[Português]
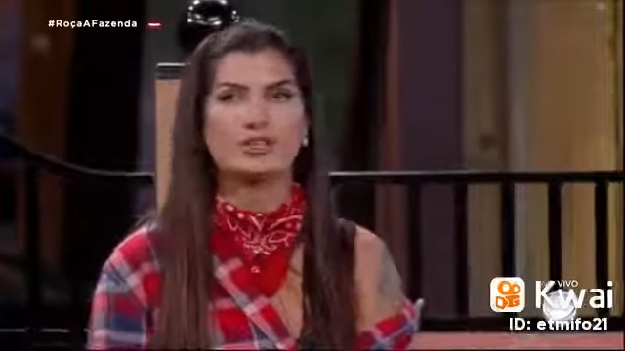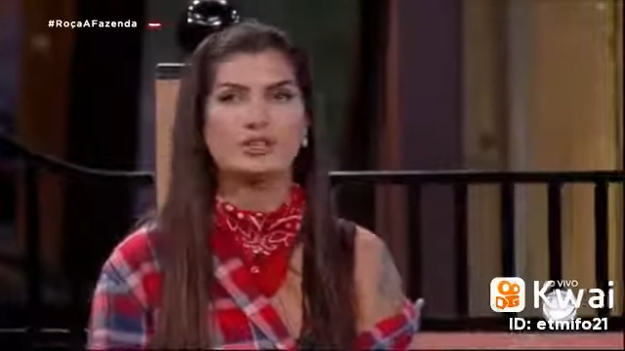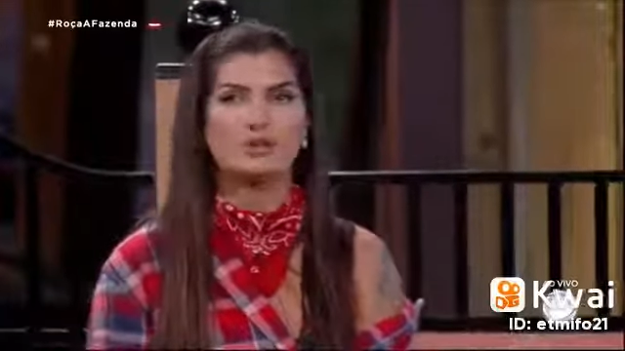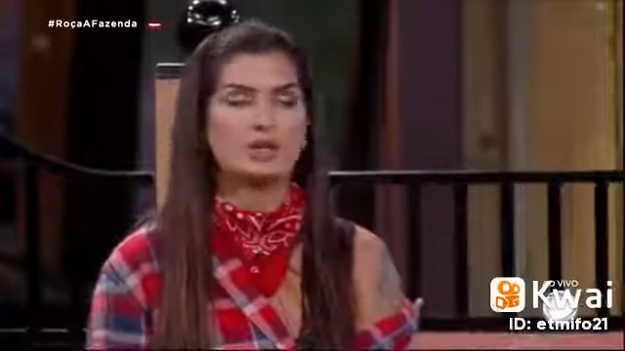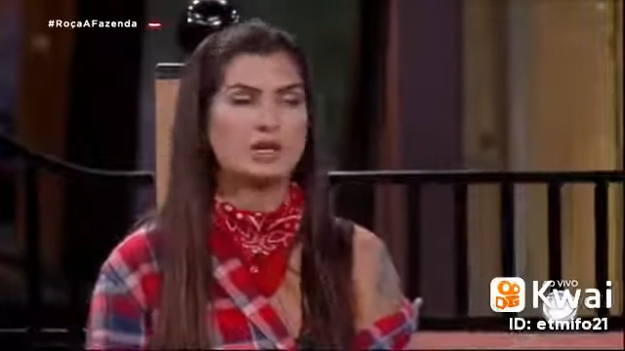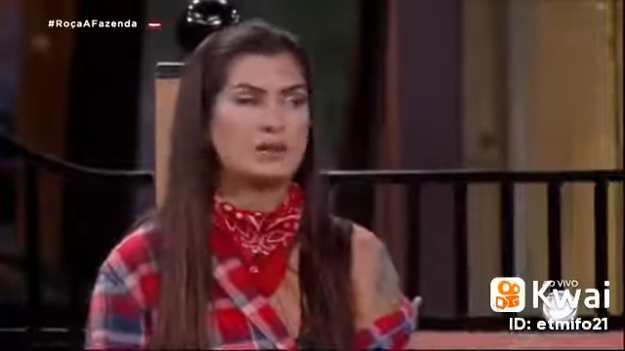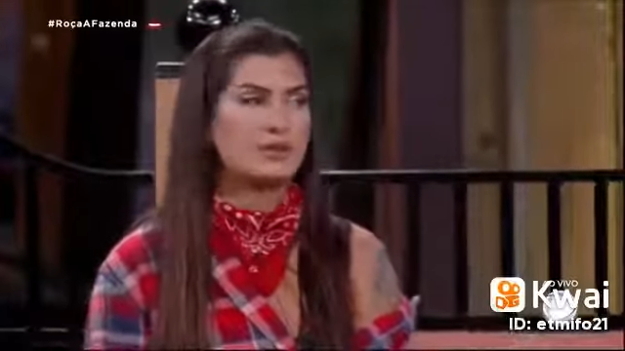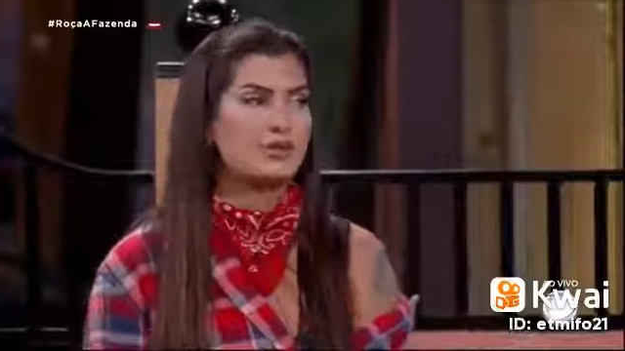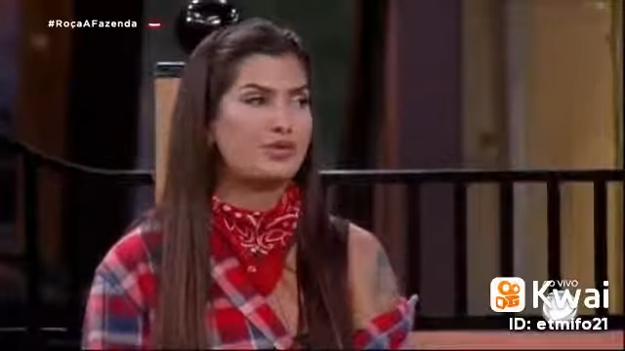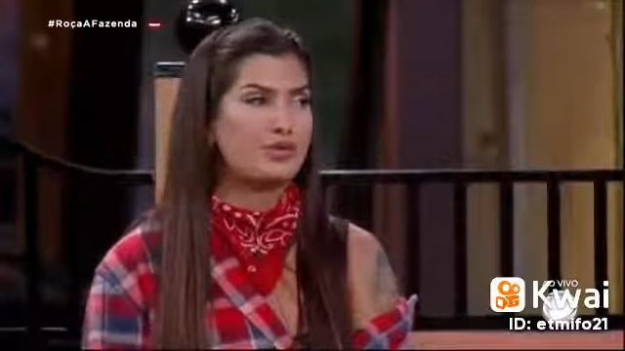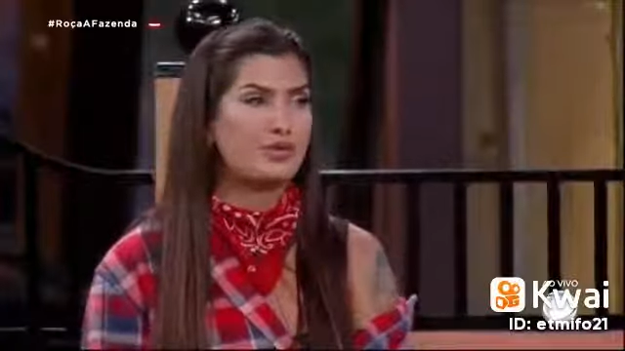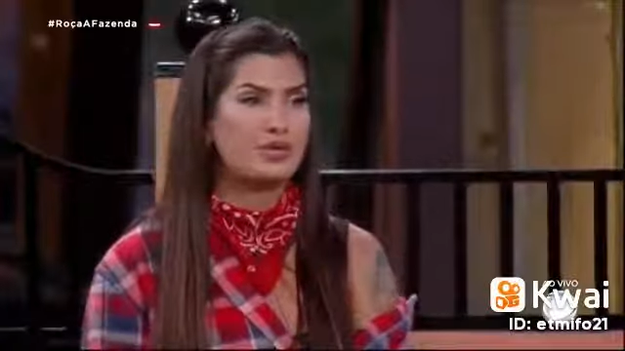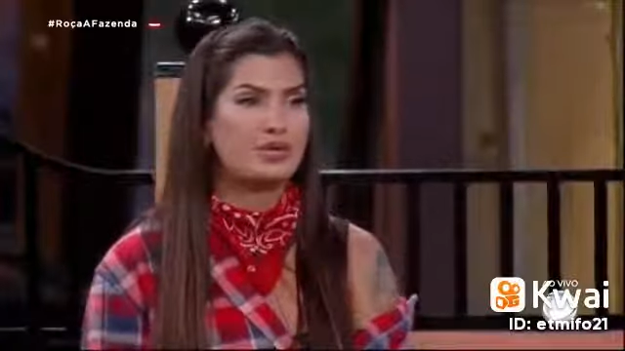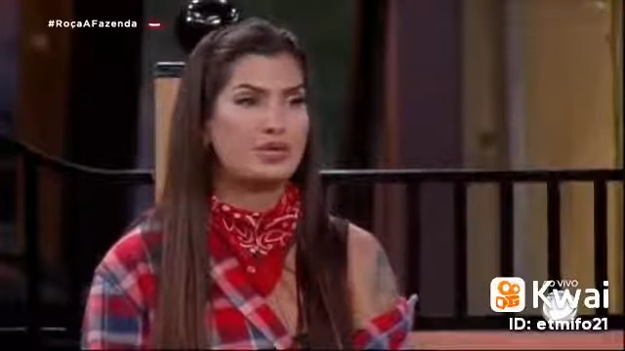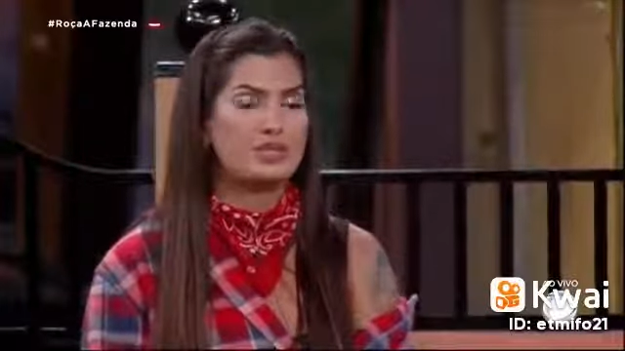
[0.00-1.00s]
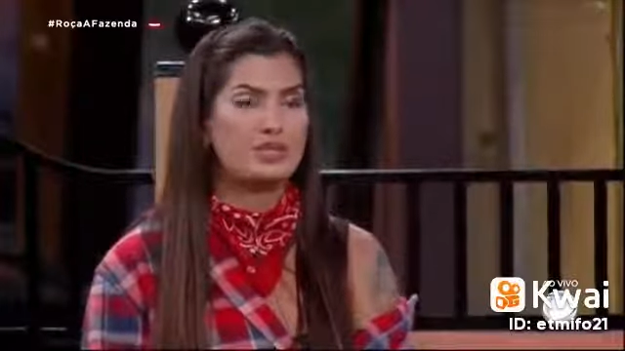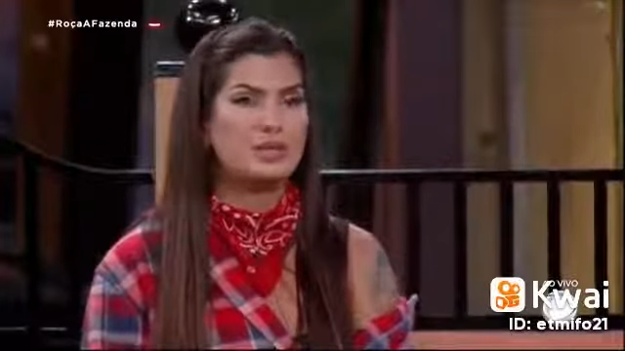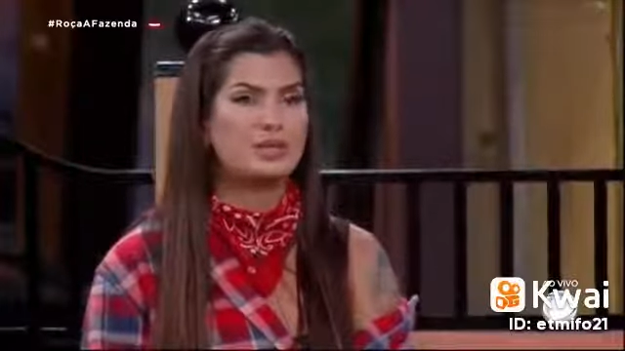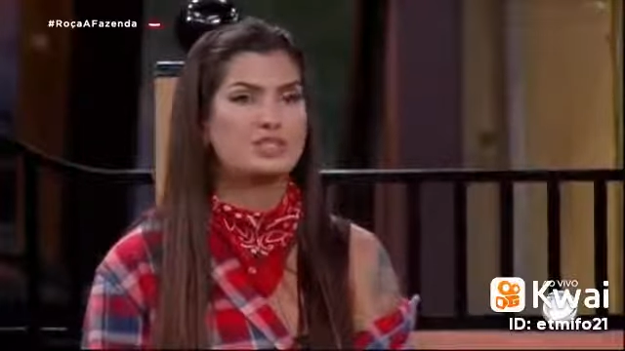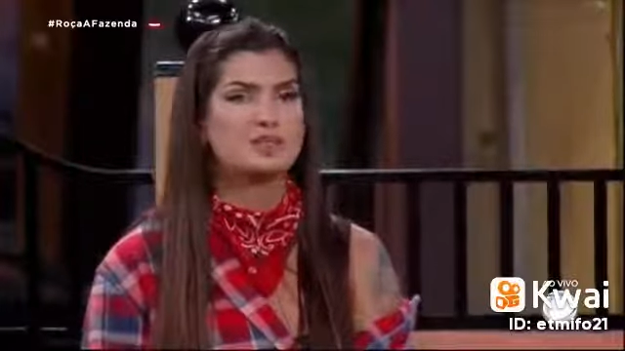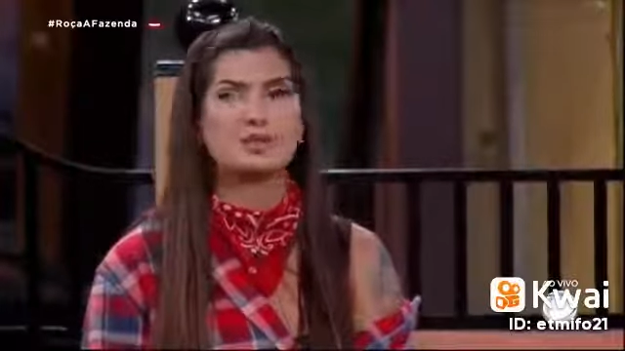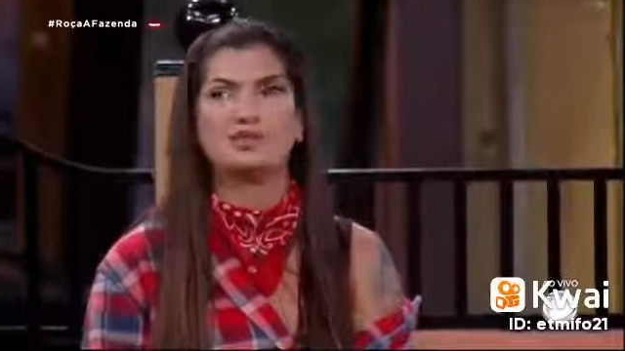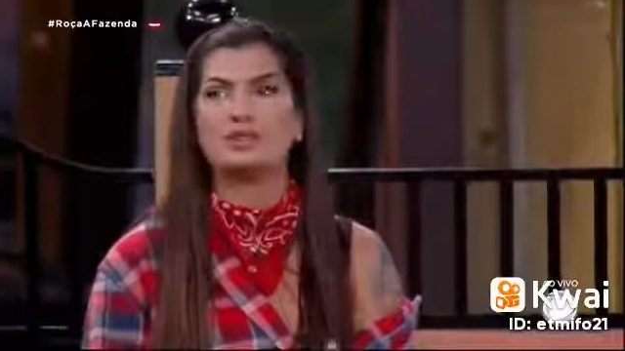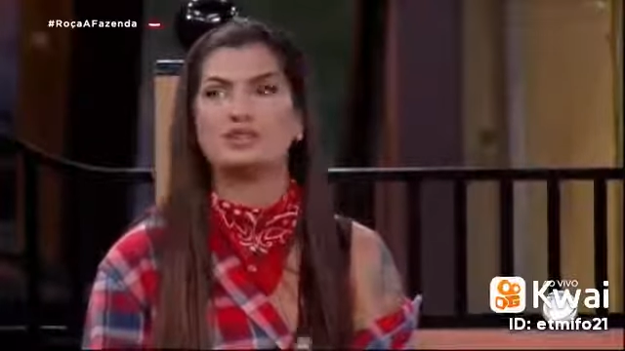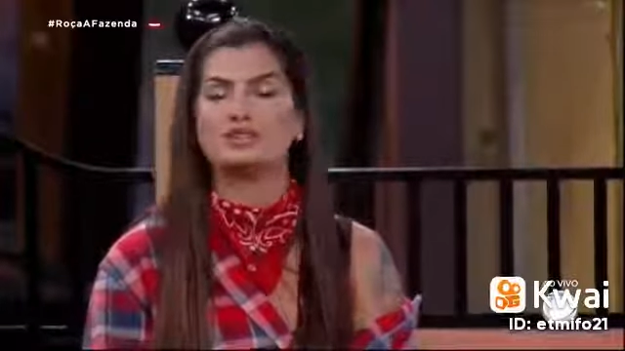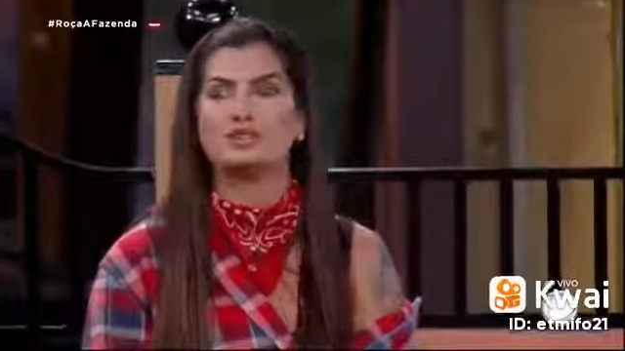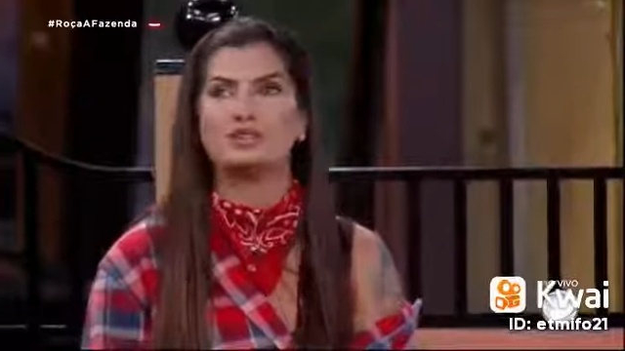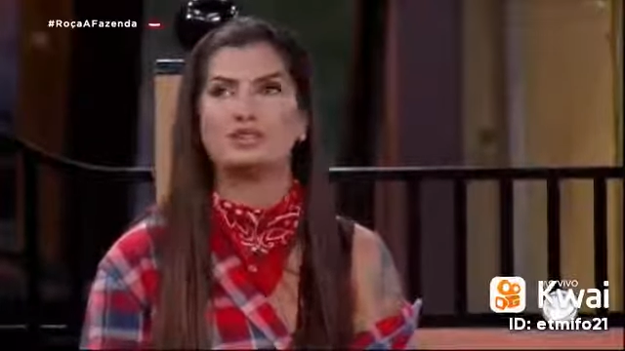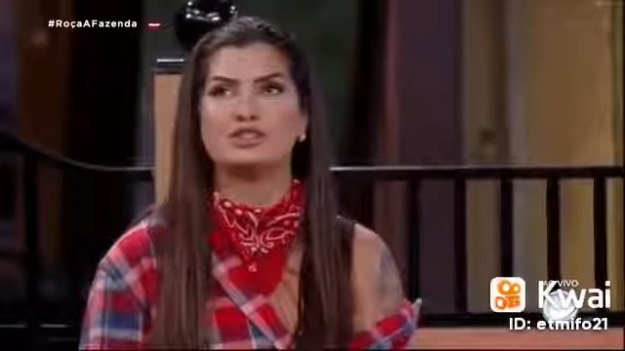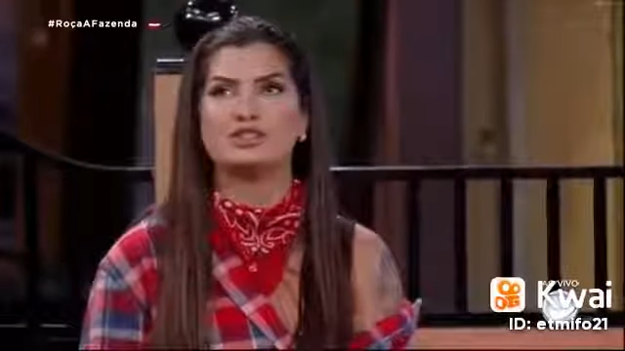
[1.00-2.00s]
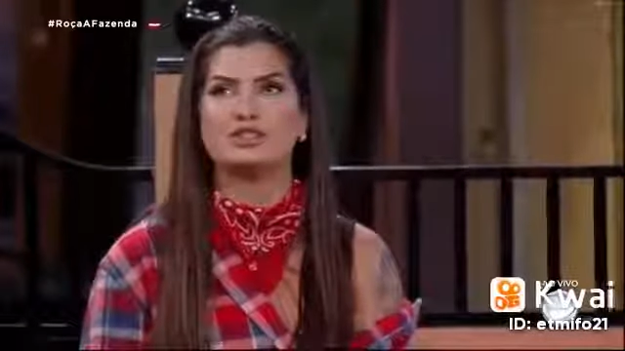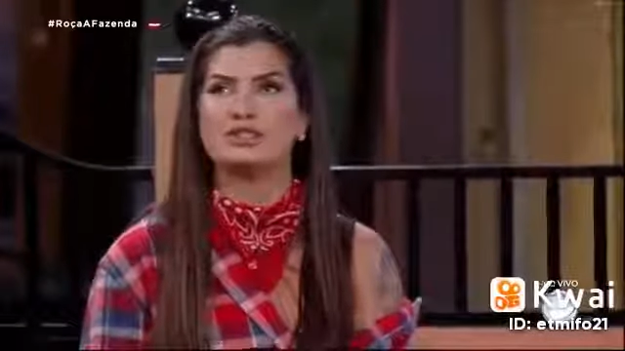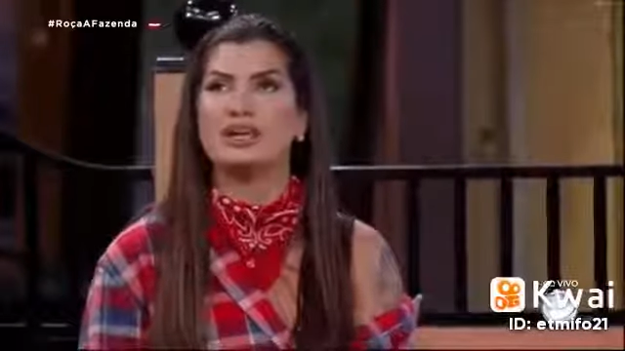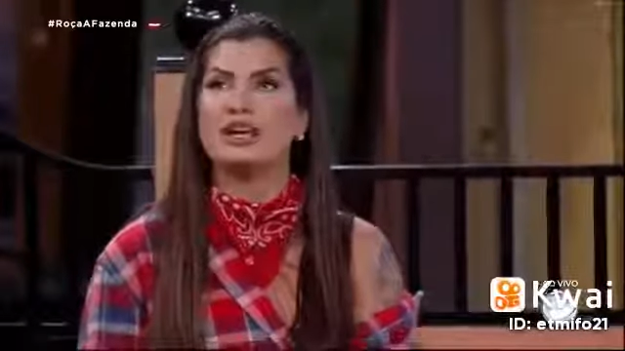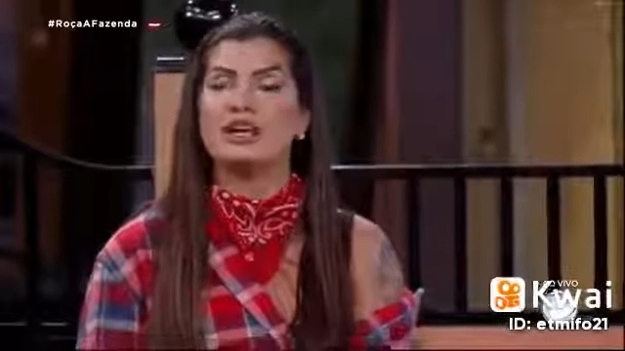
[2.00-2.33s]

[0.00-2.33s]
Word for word: durante o programa foi o Rico, mas o meu voto de hoje